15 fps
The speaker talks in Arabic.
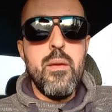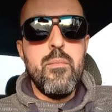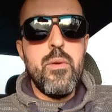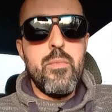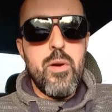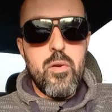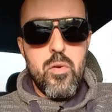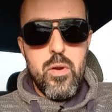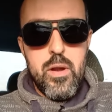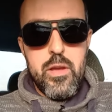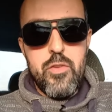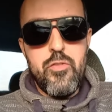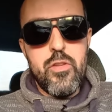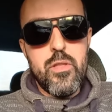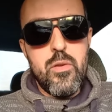بيبقى كل
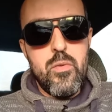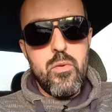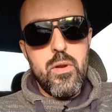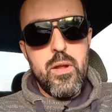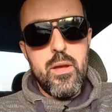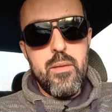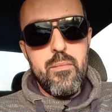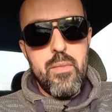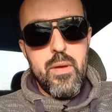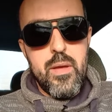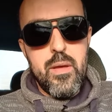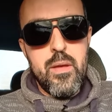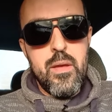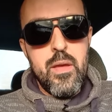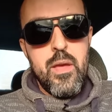عشتها وكل
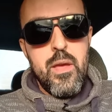همها